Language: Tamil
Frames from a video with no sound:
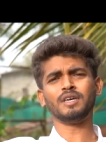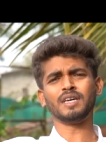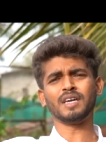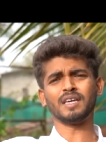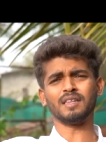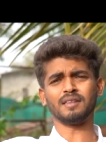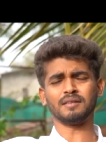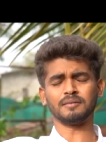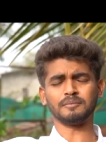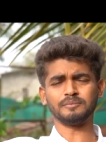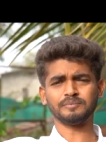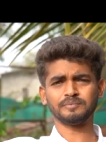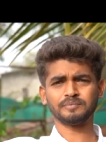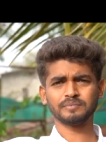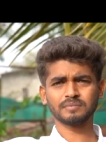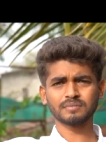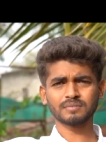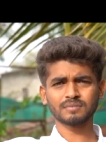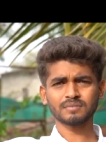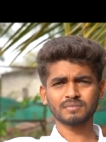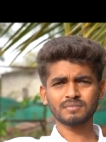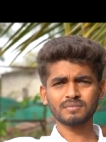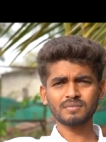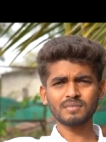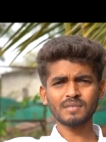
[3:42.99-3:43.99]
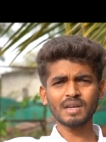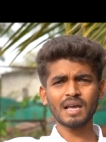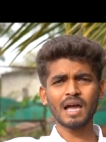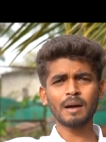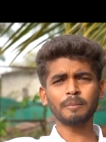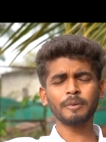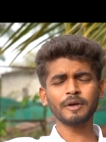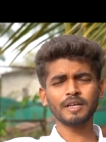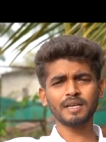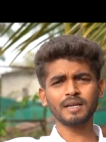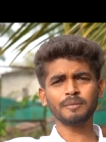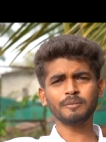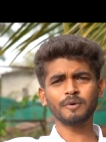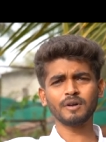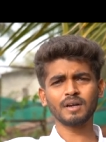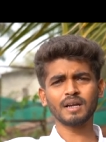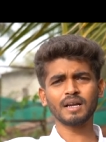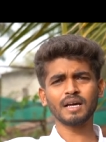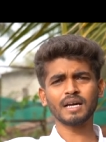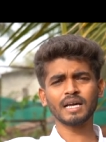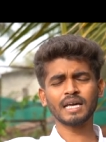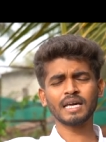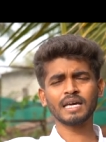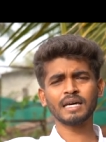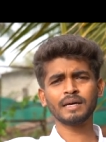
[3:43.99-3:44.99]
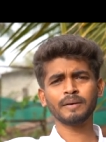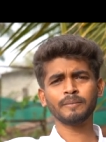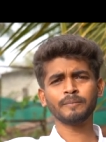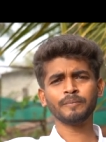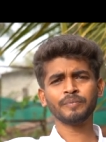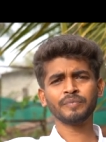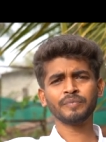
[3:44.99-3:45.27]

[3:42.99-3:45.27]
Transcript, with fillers: முடியாது அப்போ என்ன பண்ணுறாங்க